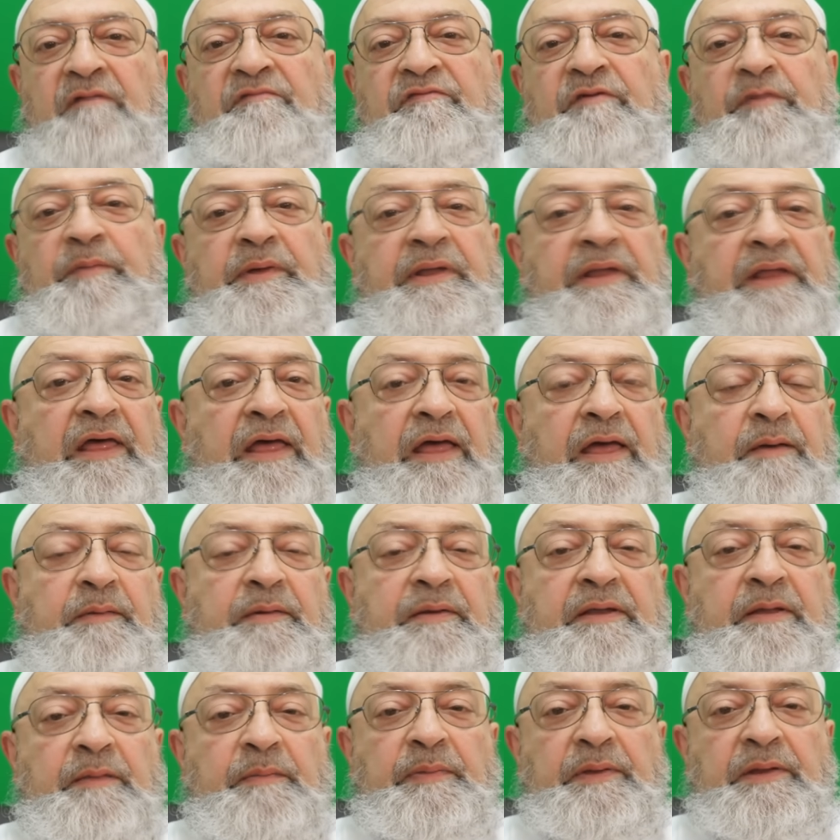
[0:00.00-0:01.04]
فمن
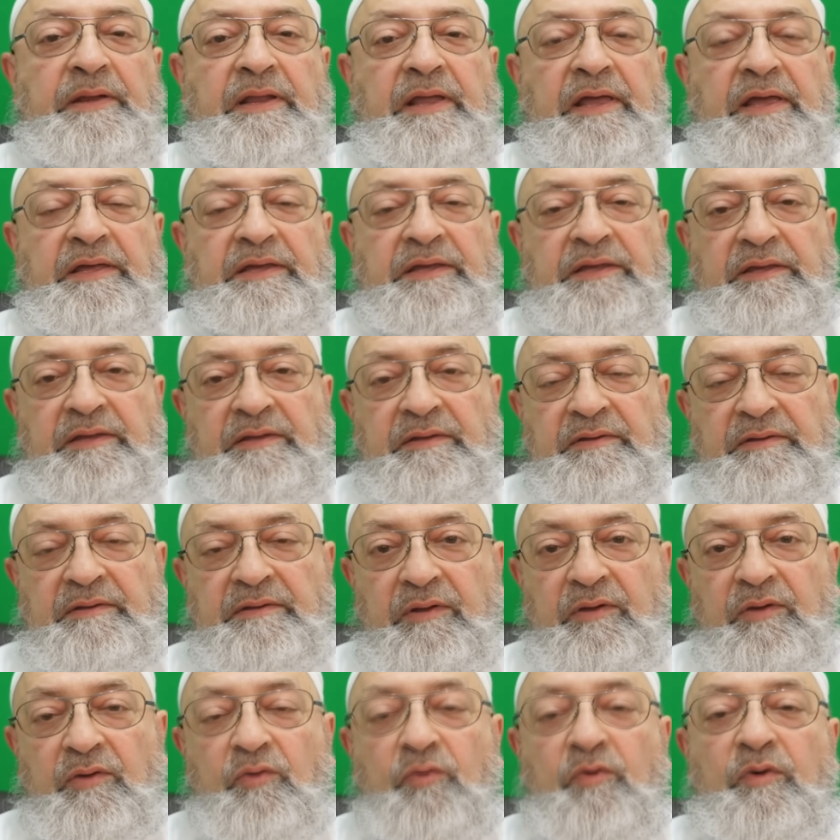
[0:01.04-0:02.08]
آمن بالله
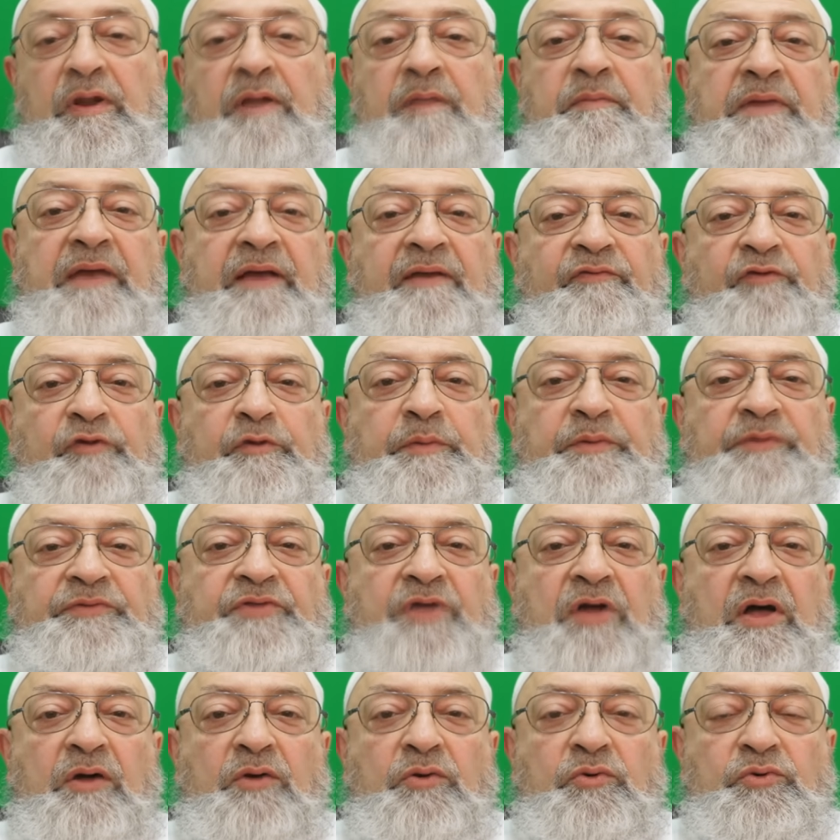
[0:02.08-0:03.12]
ولم يكفر
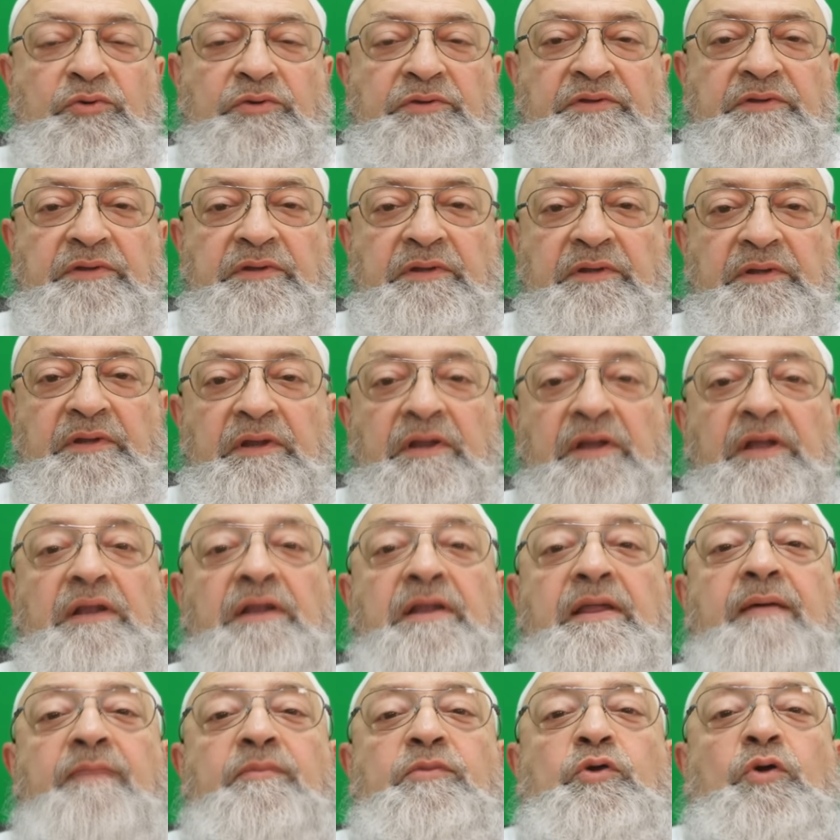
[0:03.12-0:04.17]
بالطاغوت
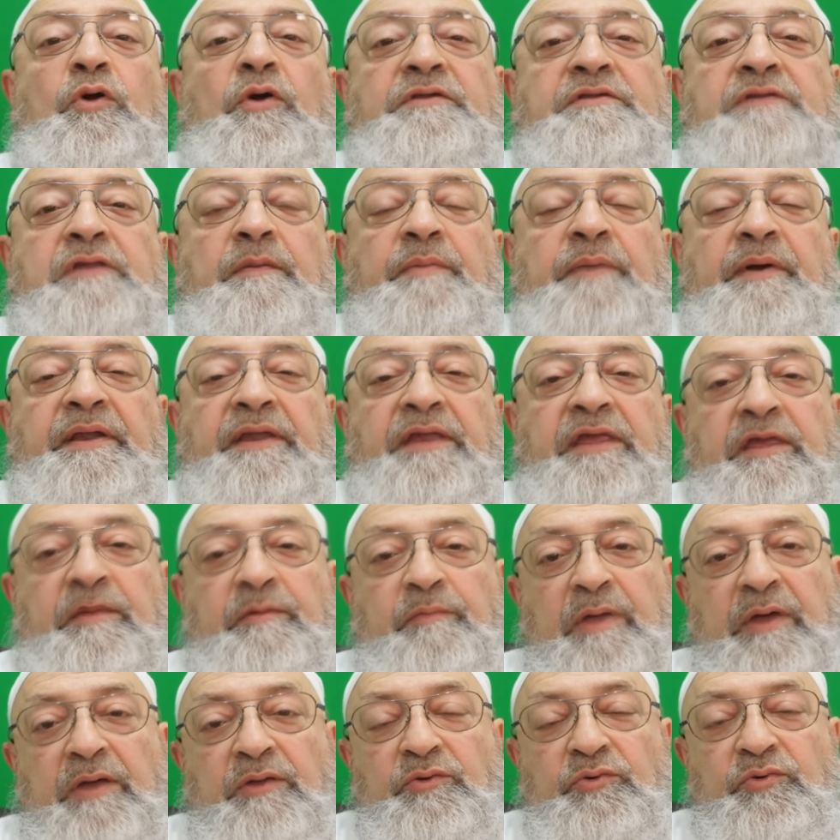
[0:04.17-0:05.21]
لم يعتبر
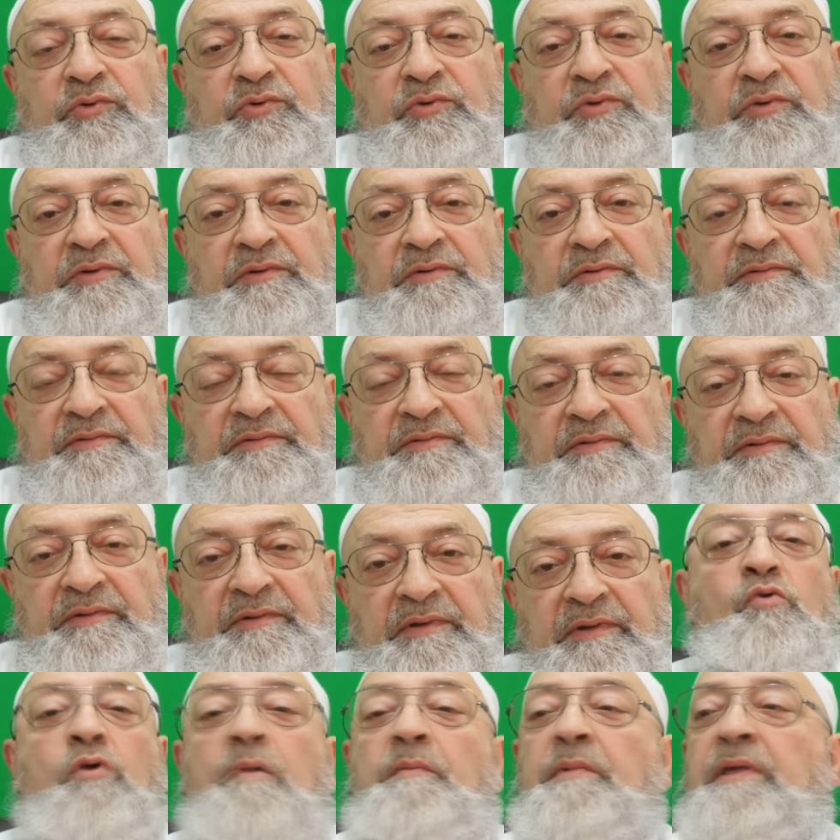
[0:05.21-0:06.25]
إيمانه
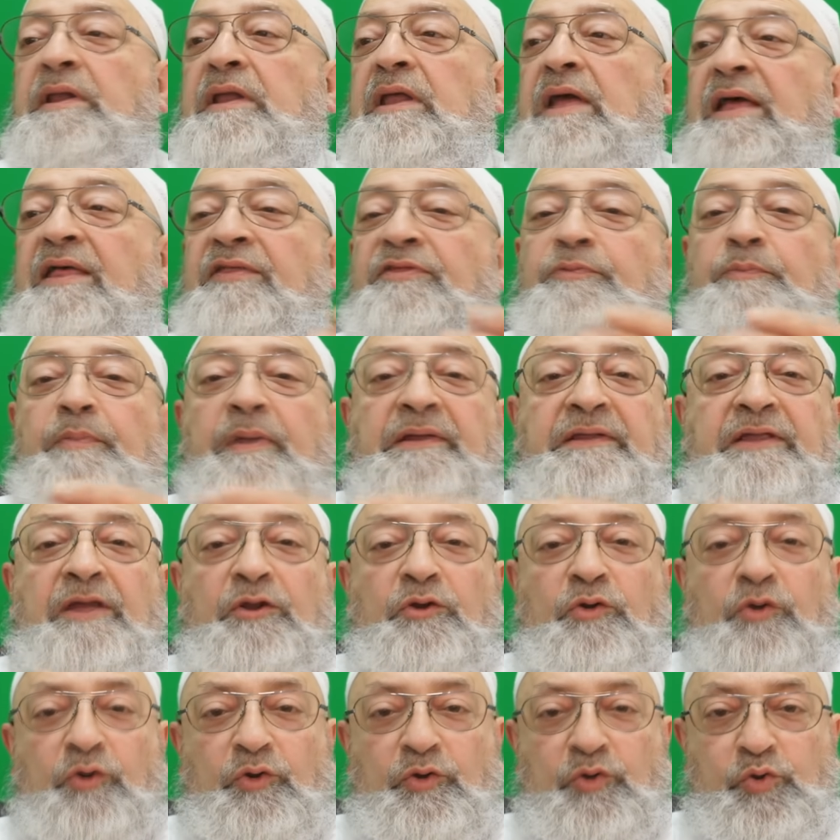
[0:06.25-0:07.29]
ومن أثبت
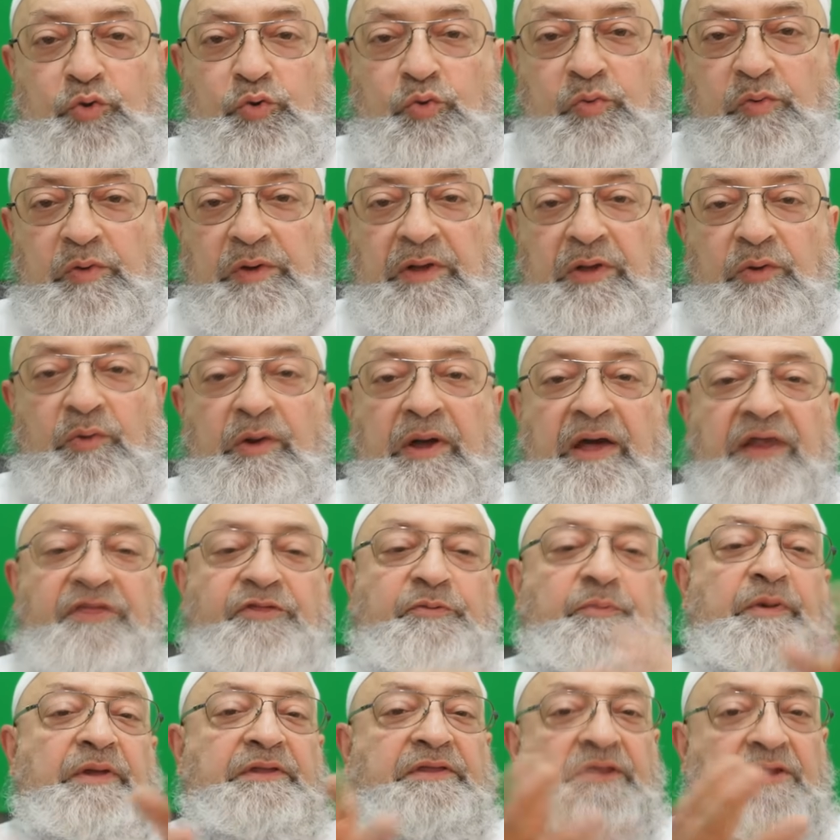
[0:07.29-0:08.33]
العلو
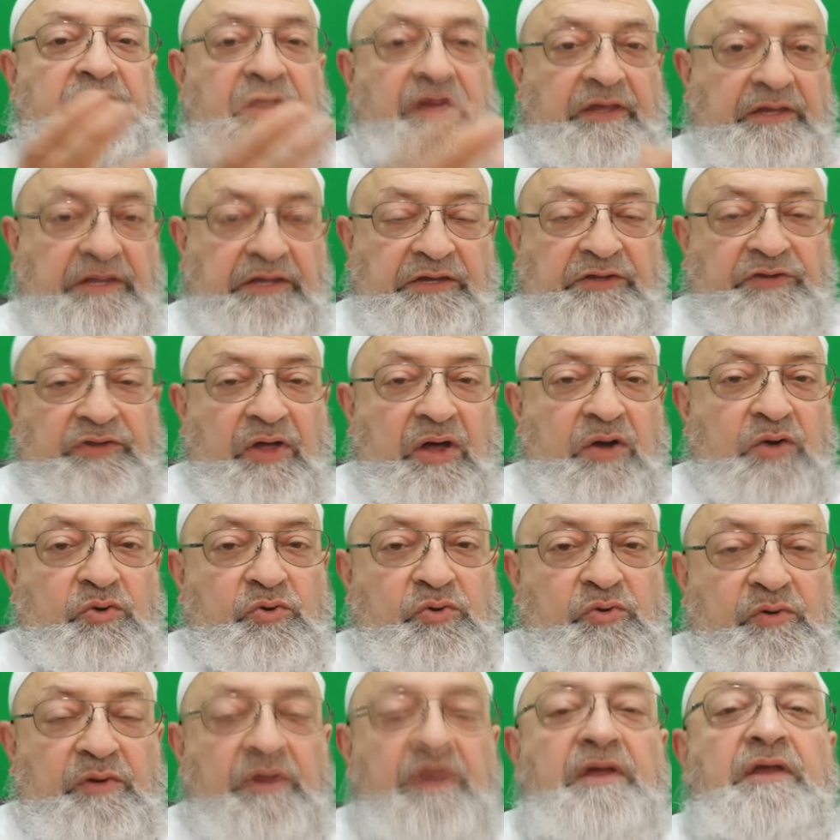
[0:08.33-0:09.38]
وأثبت
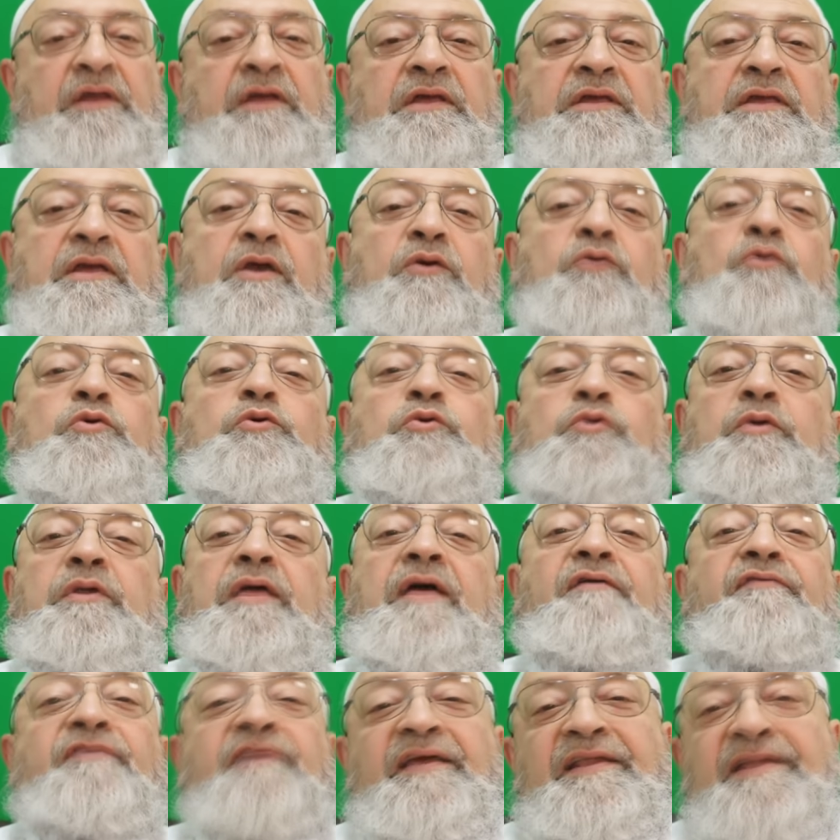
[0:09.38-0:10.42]
نقيضه يكون
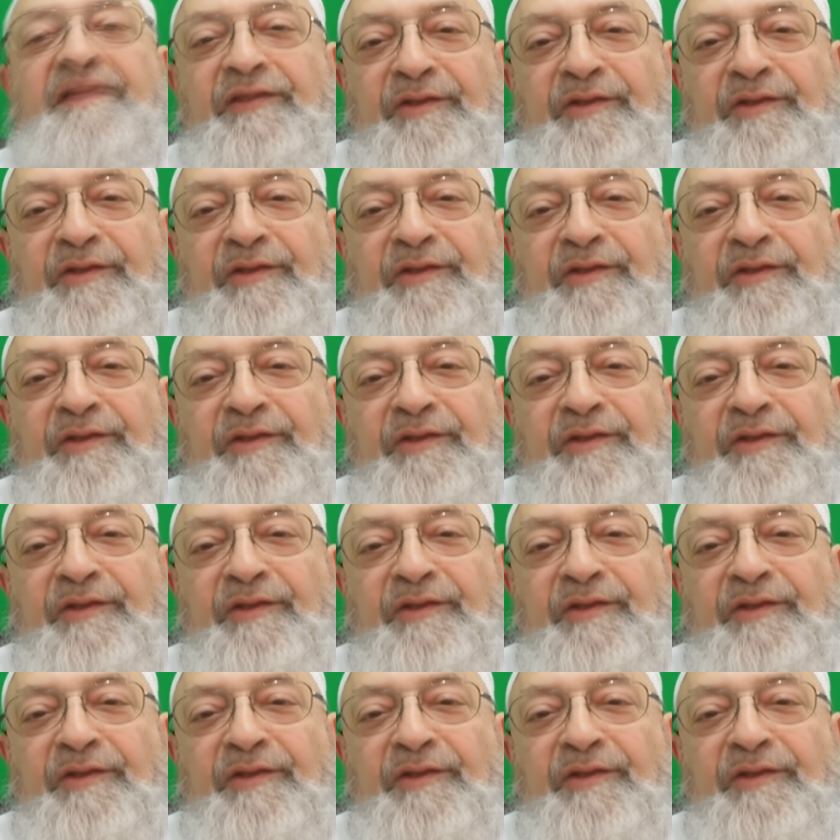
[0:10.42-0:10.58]
نافيا